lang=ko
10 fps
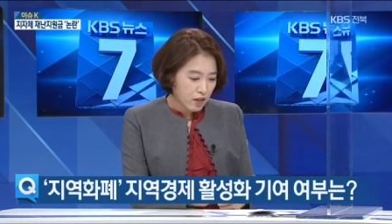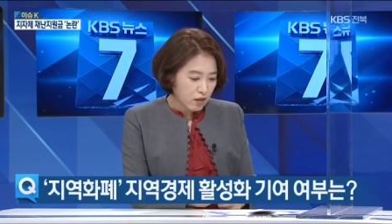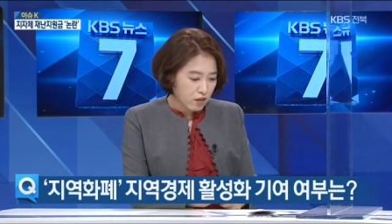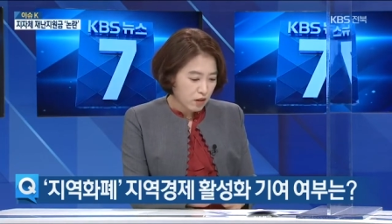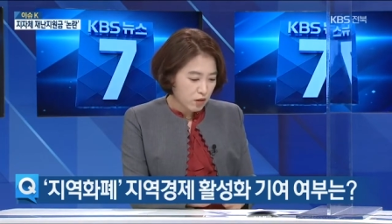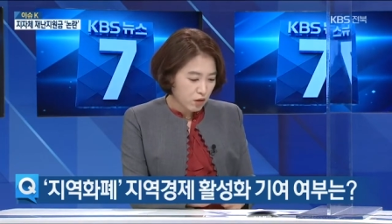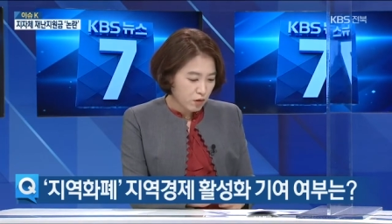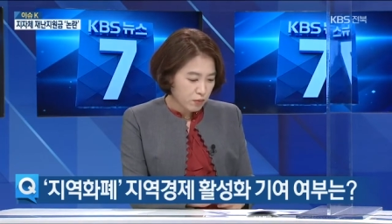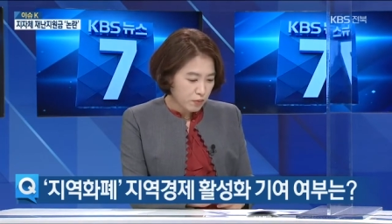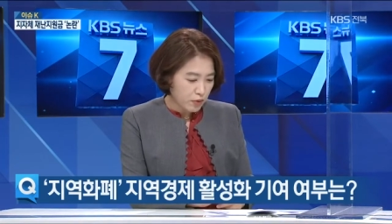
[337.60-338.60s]

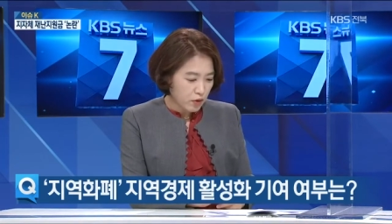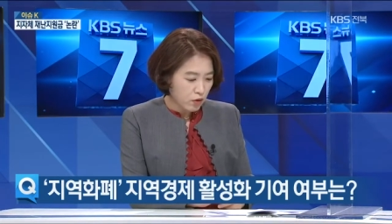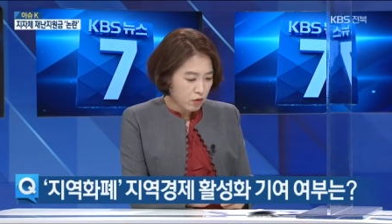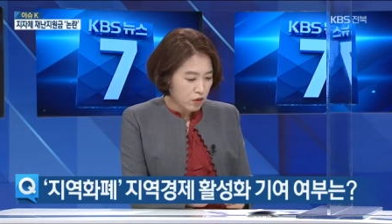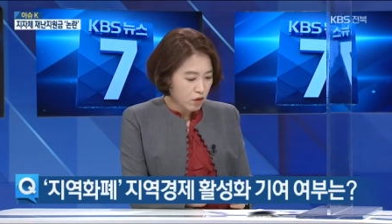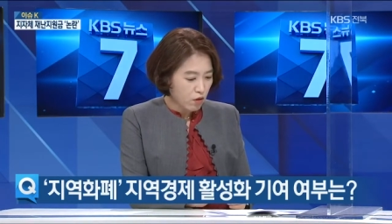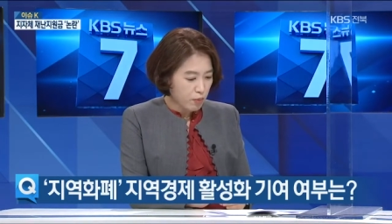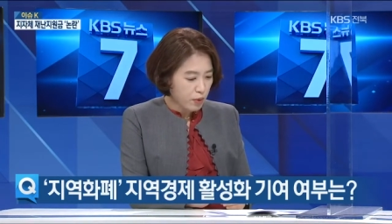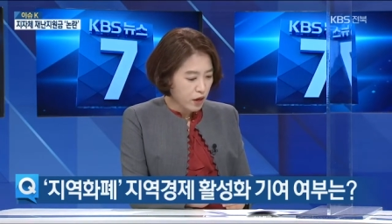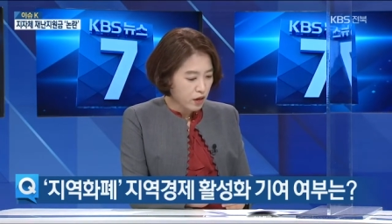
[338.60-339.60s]
그래서 어,
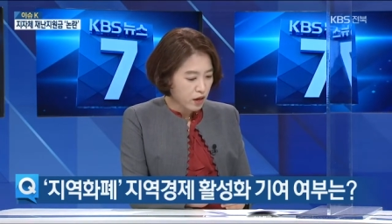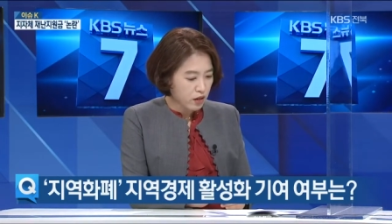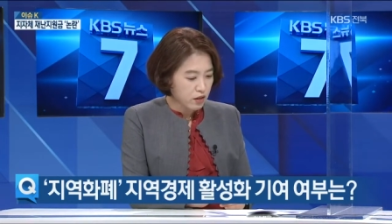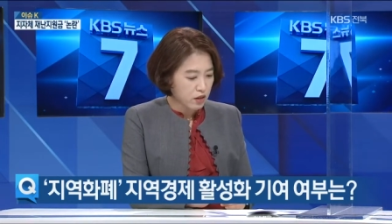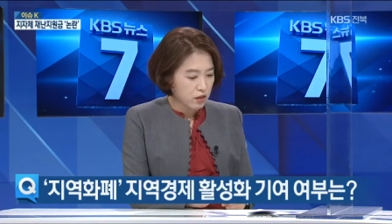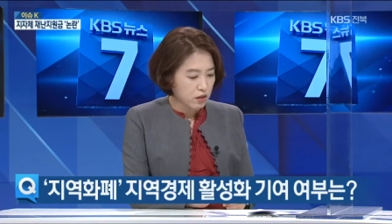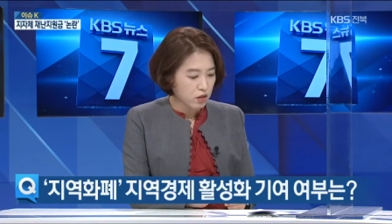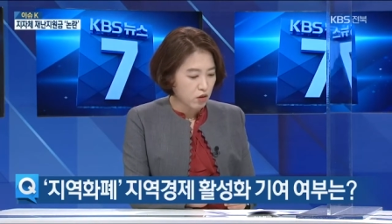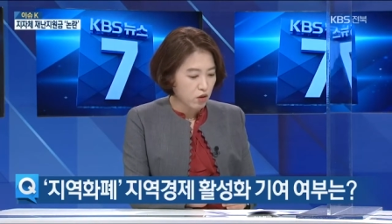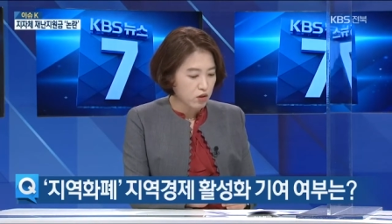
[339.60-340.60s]
지역화폐가 이제
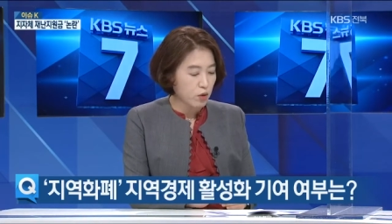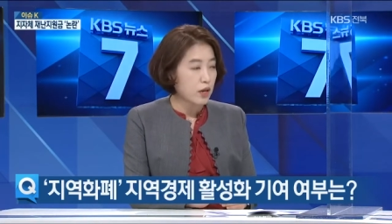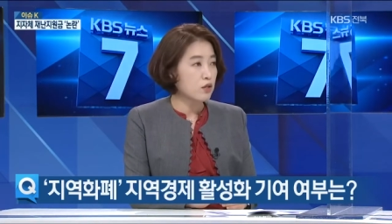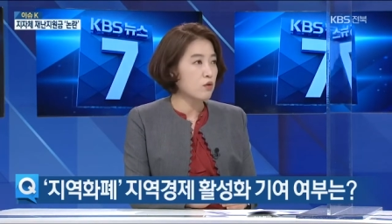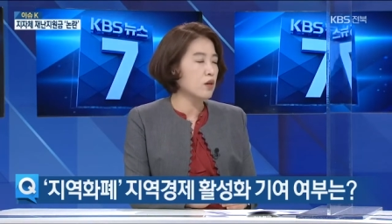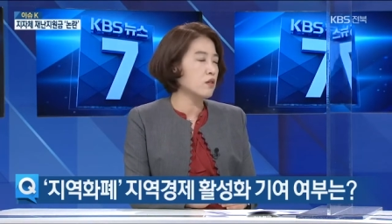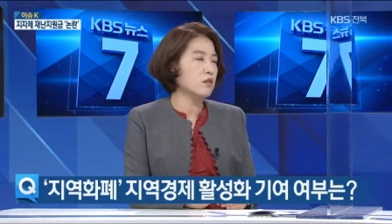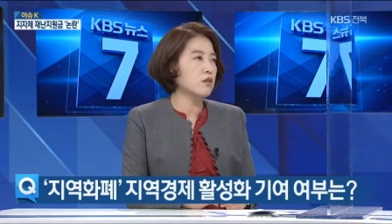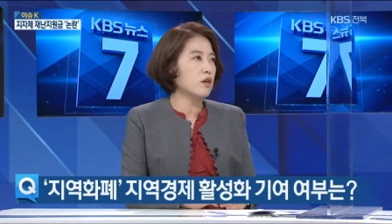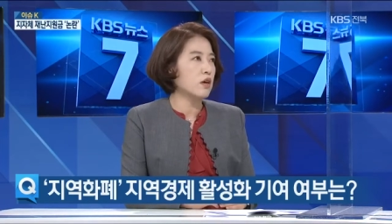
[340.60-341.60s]
지역경제 활성화에
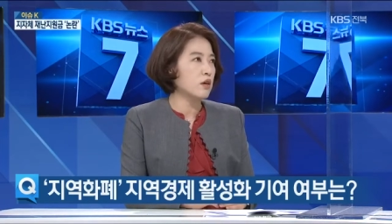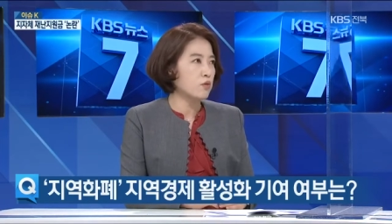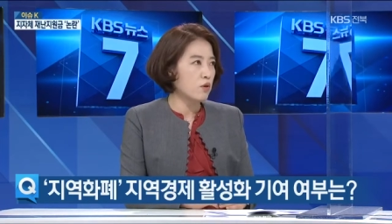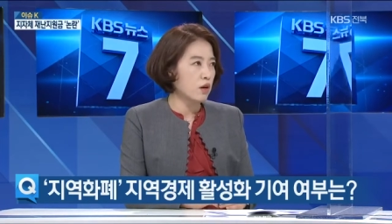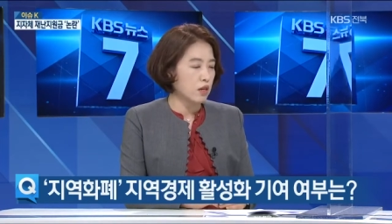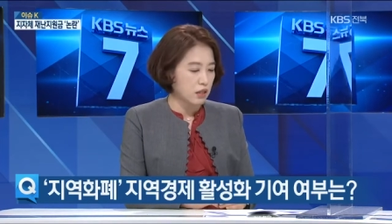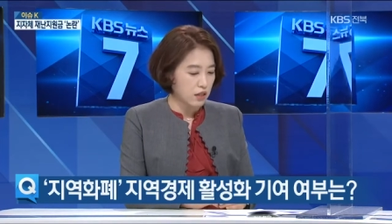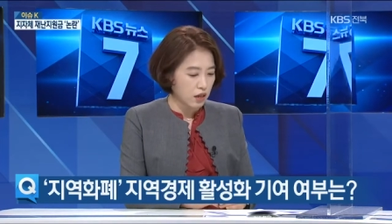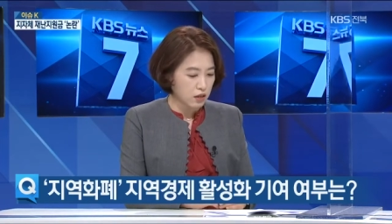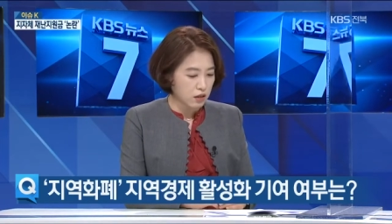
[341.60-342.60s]
특히나 효과가
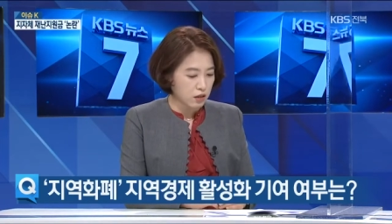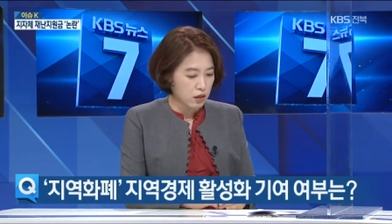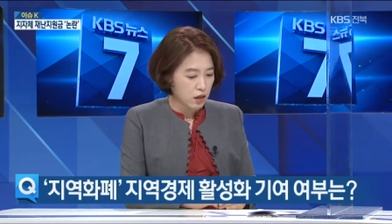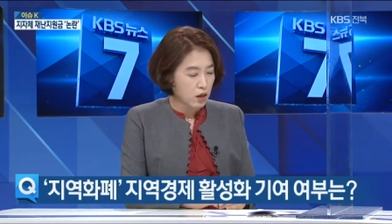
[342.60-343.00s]
있다는